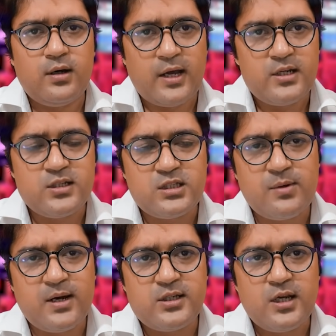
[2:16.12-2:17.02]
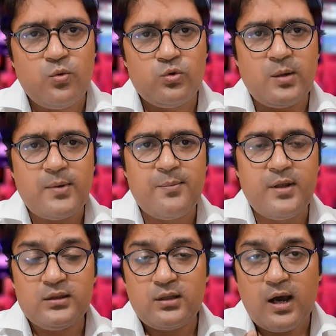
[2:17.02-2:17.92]
हरिजन समाज है उनके बारे में
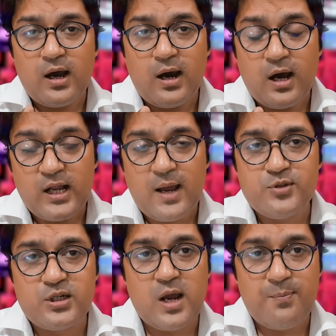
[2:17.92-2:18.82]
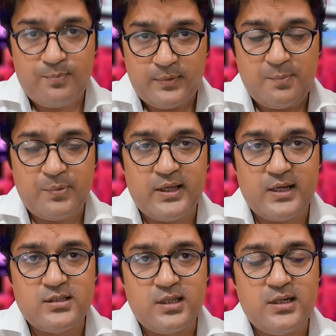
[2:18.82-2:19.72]
अनाप शनाप टिप्पणियाँ
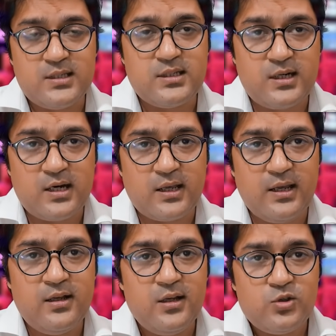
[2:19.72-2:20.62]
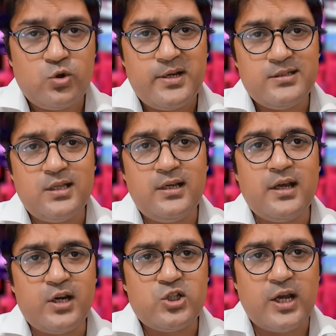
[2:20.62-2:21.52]
इस तरीके से करके जो इस
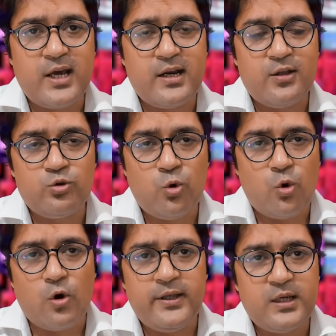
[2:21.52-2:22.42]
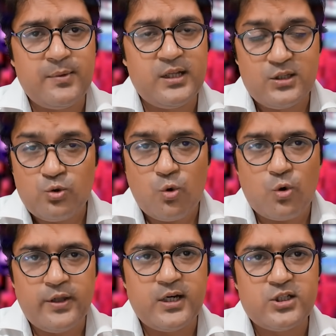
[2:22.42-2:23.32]
तरीके के शायर हैं दो कौड़ी के मैंने दो
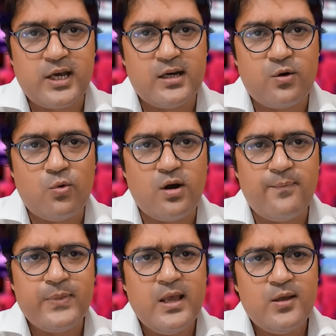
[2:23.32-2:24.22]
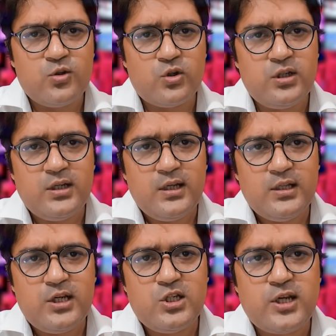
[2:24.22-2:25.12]
कौड़ी का शायर कहूँगा क्योंकि
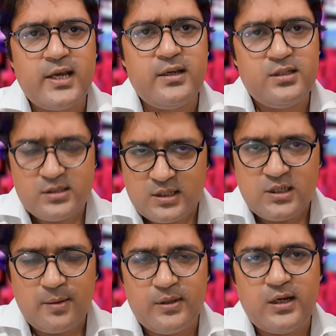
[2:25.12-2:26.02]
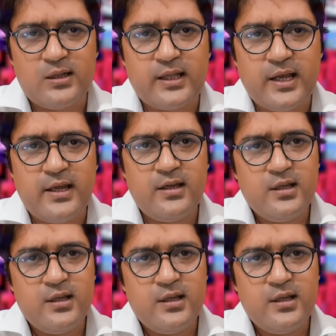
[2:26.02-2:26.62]
इनकी शायरी से जब निकलता है